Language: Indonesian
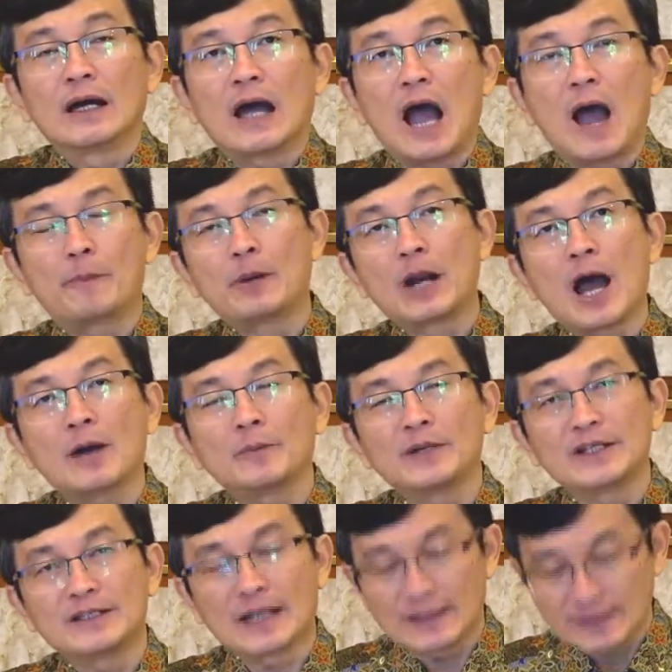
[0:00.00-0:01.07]
Abraham
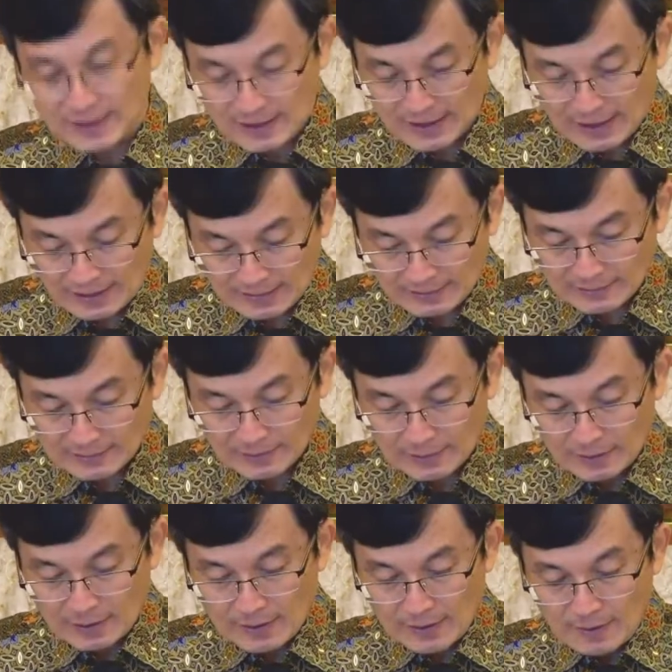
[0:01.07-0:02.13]
dijanjikan
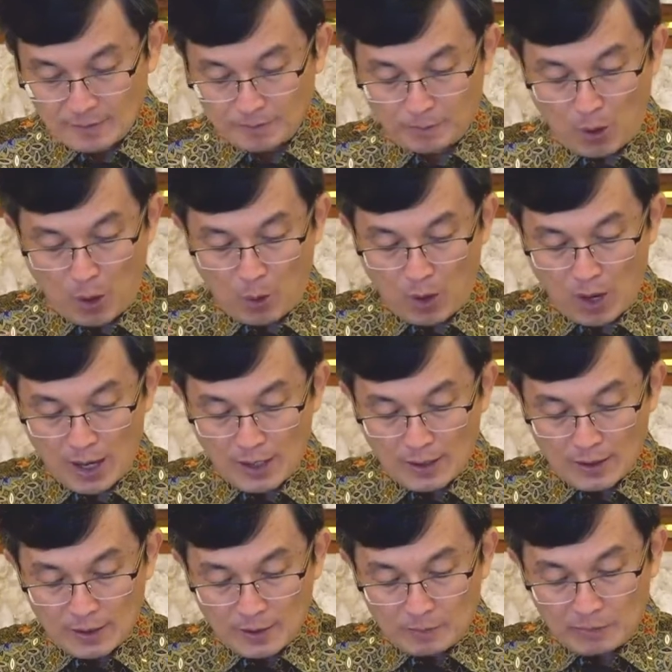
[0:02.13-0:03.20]
bahwa
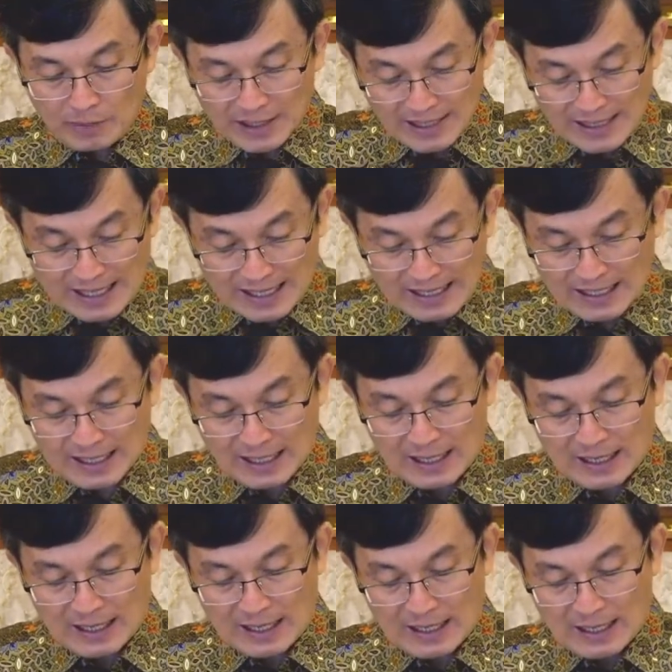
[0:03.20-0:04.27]

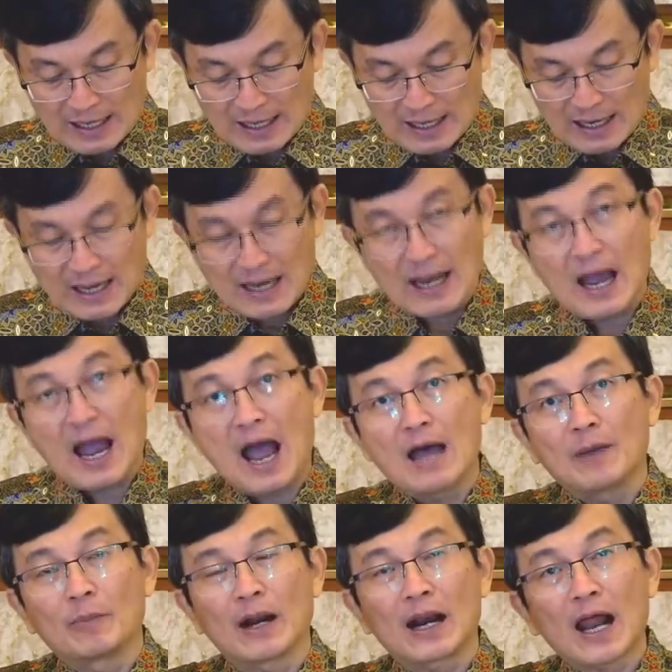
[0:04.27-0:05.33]
mereka
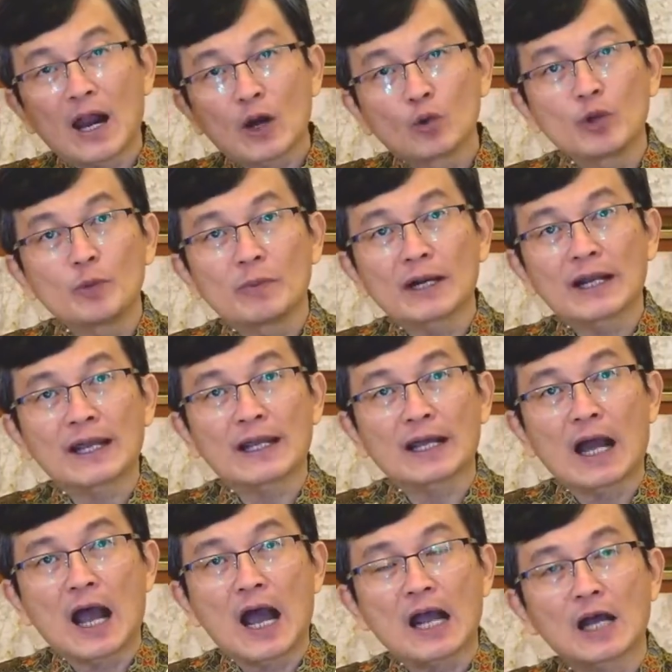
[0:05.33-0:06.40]
melalui
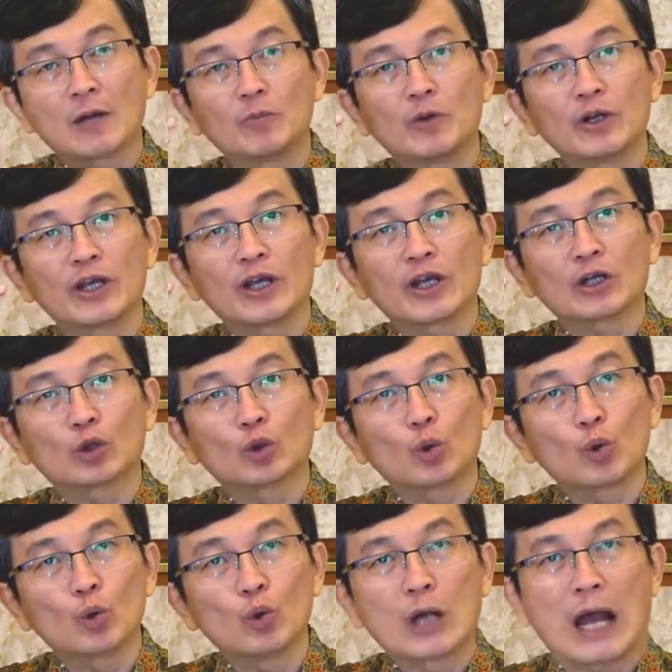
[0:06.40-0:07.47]
mereka akan memiliki
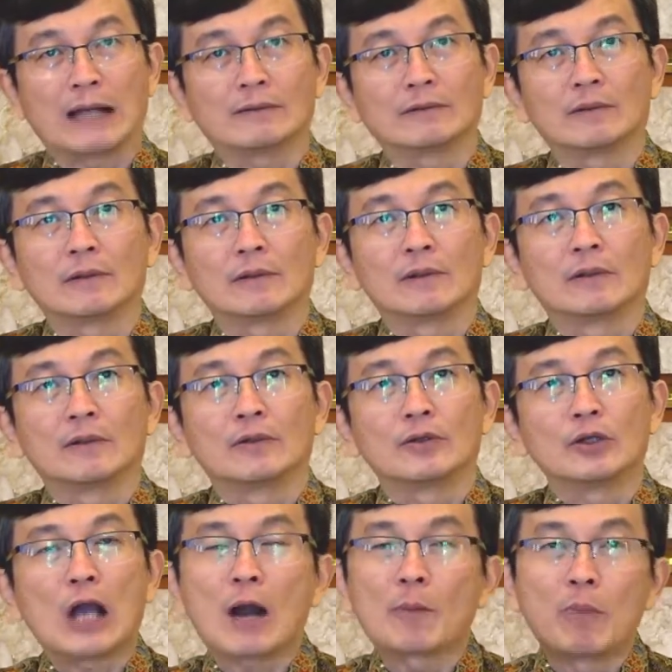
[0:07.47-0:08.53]
keturunan
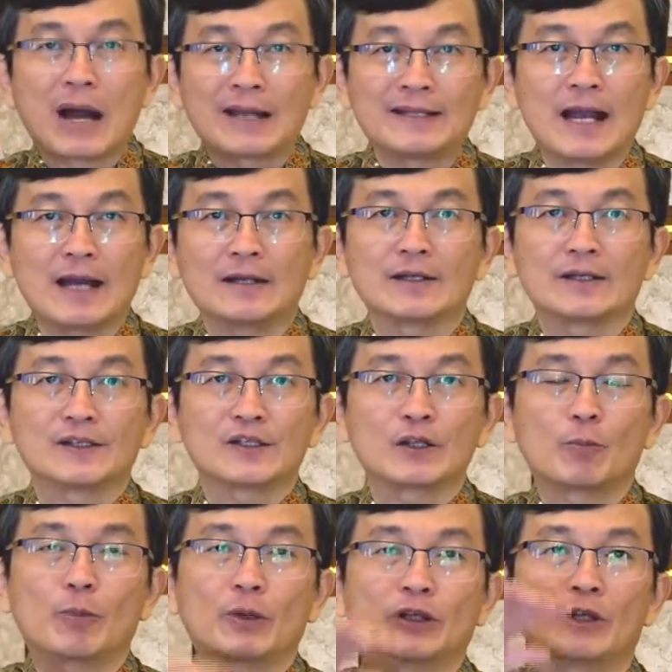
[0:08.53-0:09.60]
yang banyak
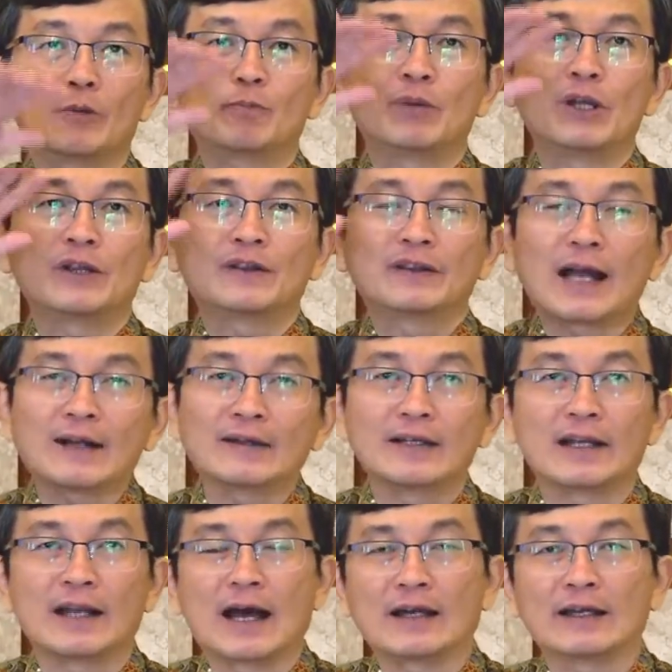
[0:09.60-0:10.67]
seperti bintang di
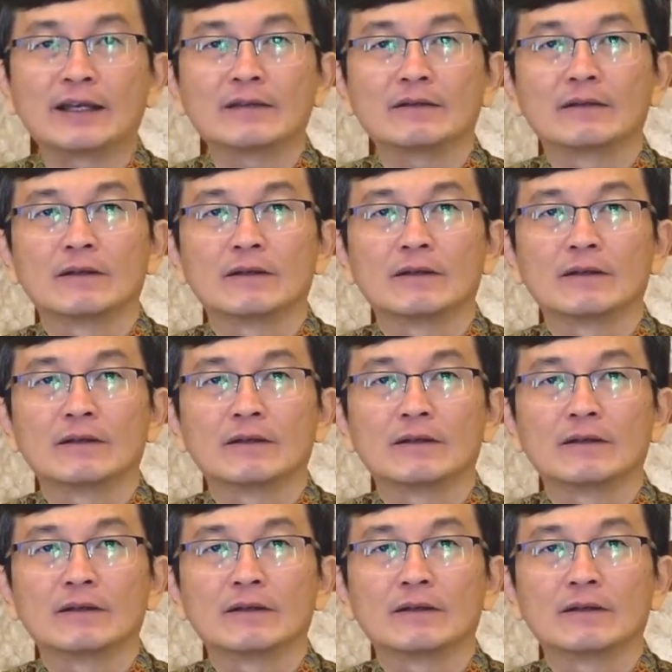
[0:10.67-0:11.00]
langit